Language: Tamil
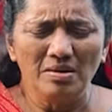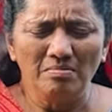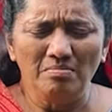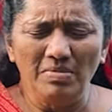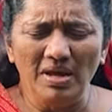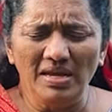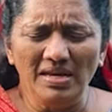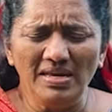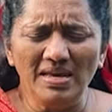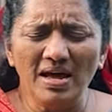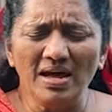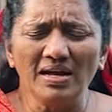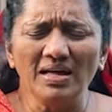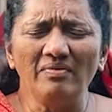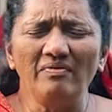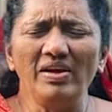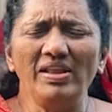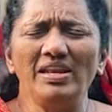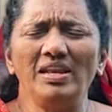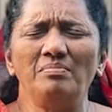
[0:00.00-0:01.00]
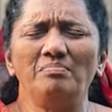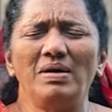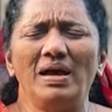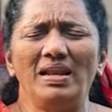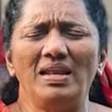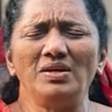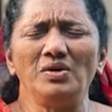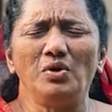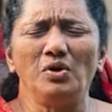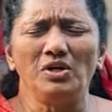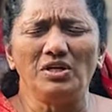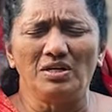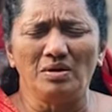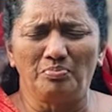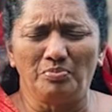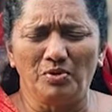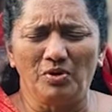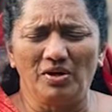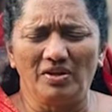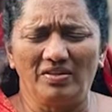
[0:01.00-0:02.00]
மெய்யாகவே நீ பலன் கொடுக்க
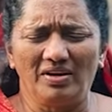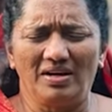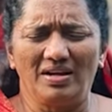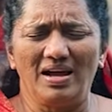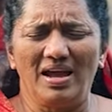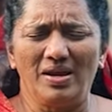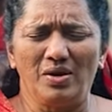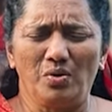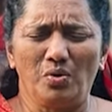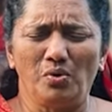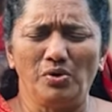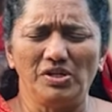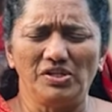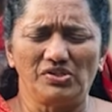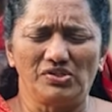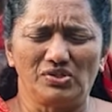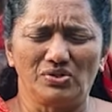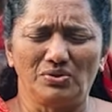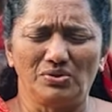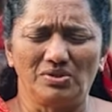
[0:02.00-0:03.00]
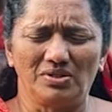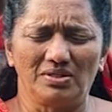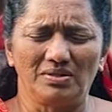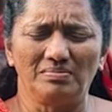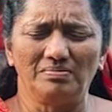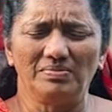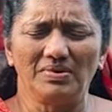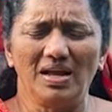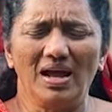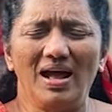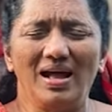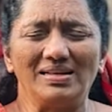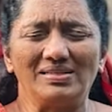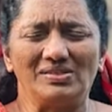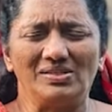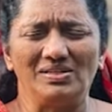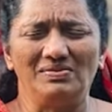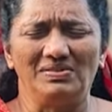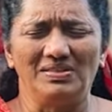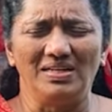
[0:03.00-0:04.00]
போகிறதற்காய் கோடி ஸ்தோத்திரம்
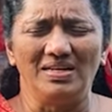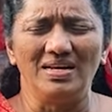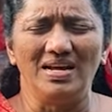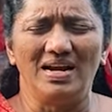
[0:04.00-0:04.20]
ஆசீர்வதிங்க